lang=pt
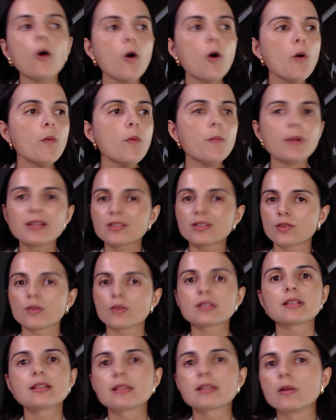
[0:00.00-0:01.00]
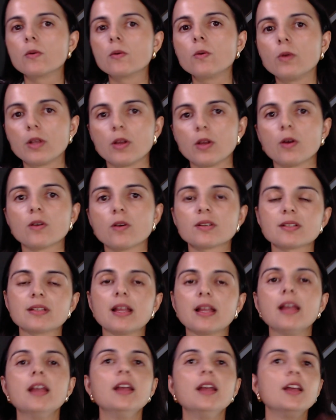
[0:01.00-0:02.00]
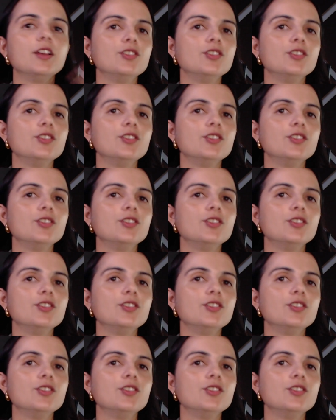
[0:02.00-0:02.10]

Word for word: Ou pessoas que são curiosas, né?